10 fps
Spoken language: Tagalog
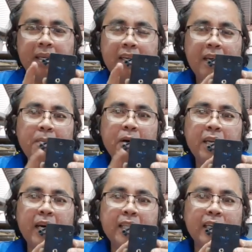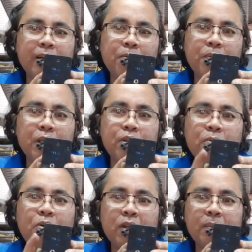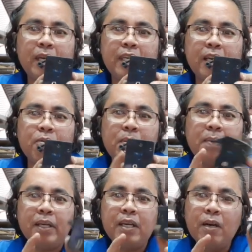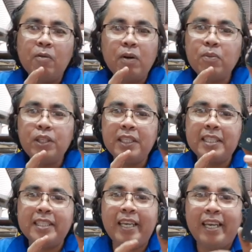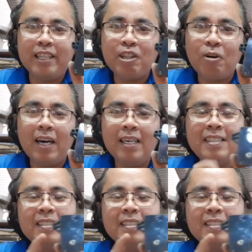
Halimbawa na under ang compressor mo at mahinang lumamig. Huwag mo sisisihin to ha.